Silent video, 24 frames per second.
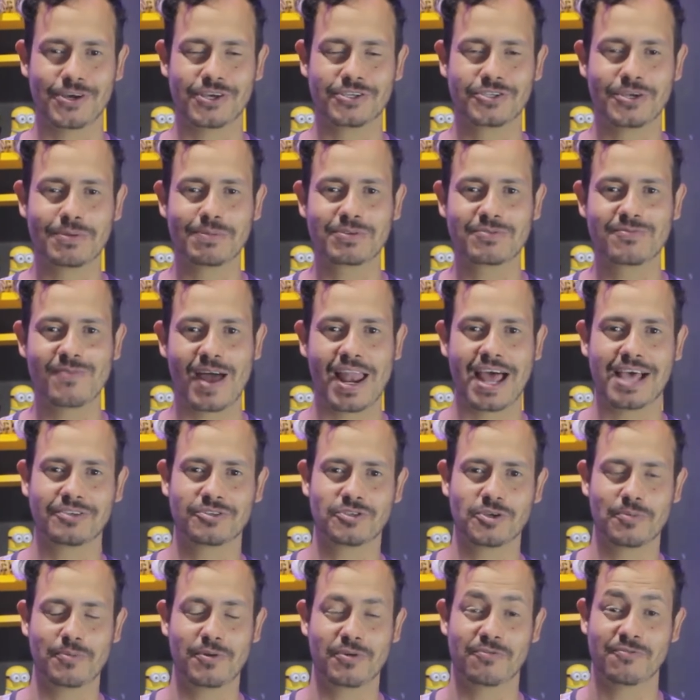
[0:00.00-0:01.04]
Nós vamos falar
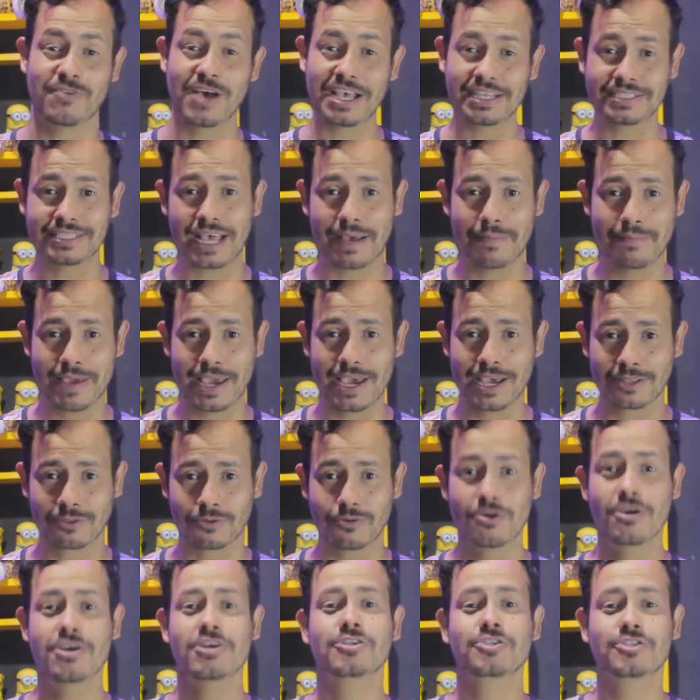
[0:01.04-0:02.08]
sobre o
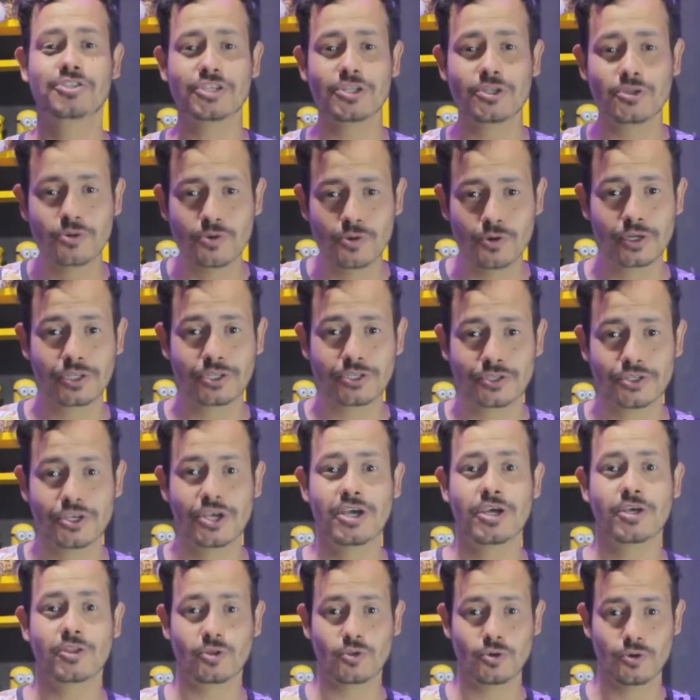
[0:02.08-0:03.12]
vazamento de nudes
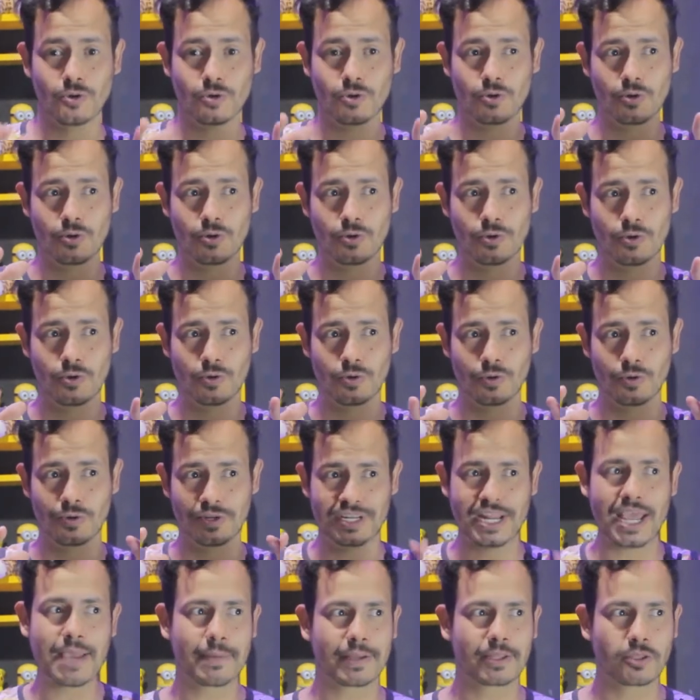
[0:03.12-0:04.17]
do
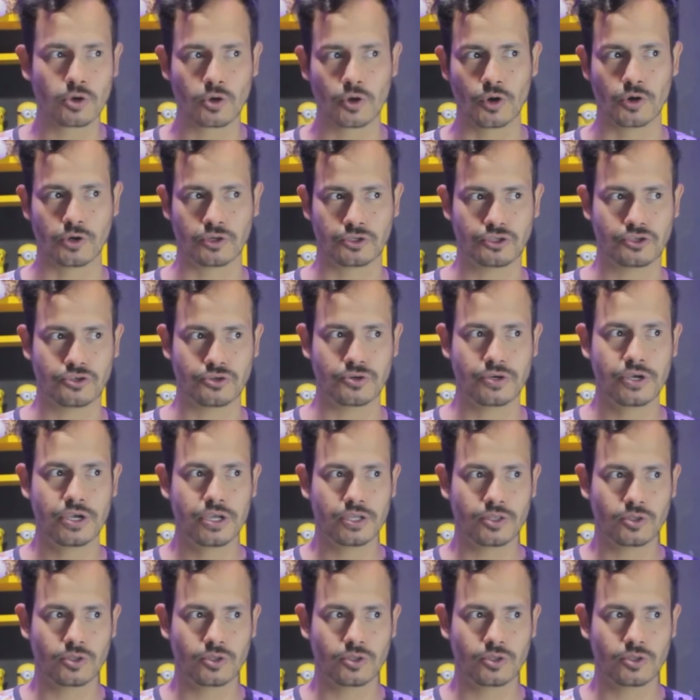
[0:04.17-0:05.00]
Neymar Grosso,